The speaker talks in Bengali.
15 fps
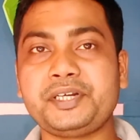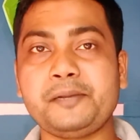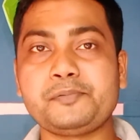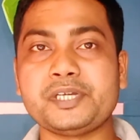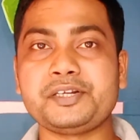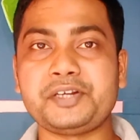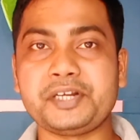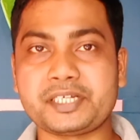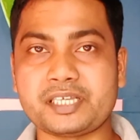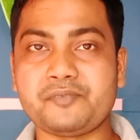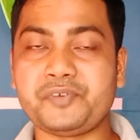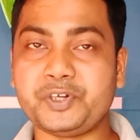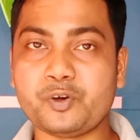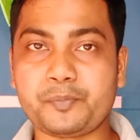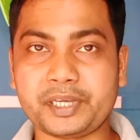টিপস অ্যান্ড ট্রিক্সের
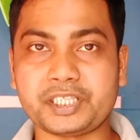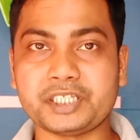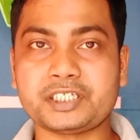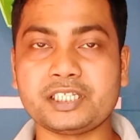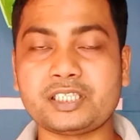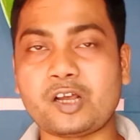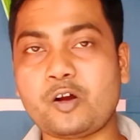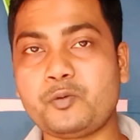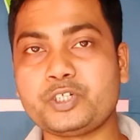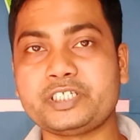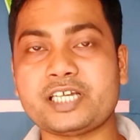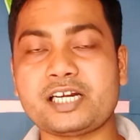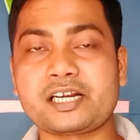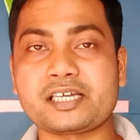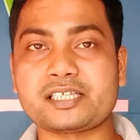ভিডিও পেতে চান তাহলে অবশ্যই
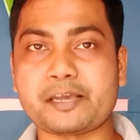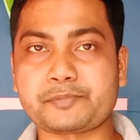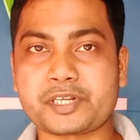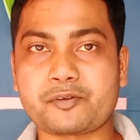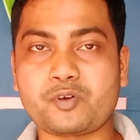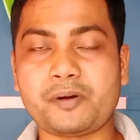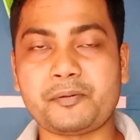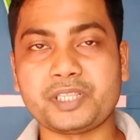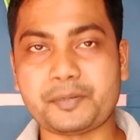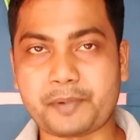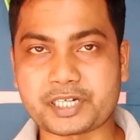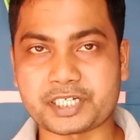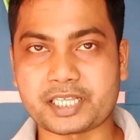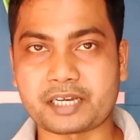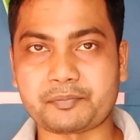চ্যানেলটাকে সাবস্ক্রাইব করে আমাদের
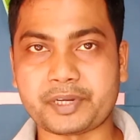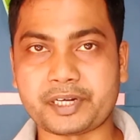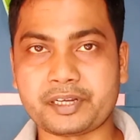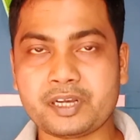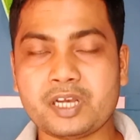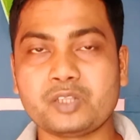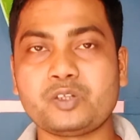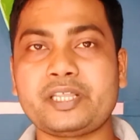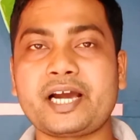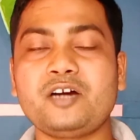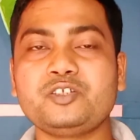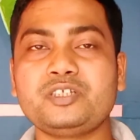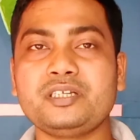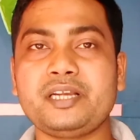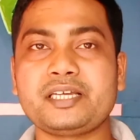পাশে থাকবেন তো দেখা
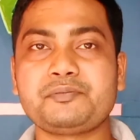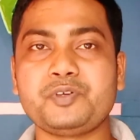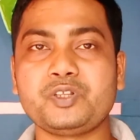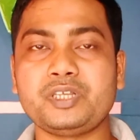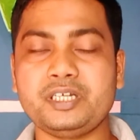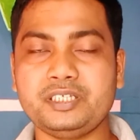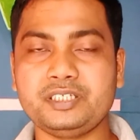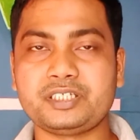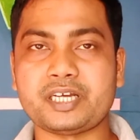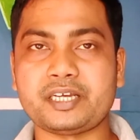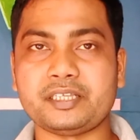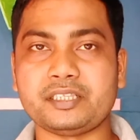হচ্ছে নেক্সট ভিডিওতে জয়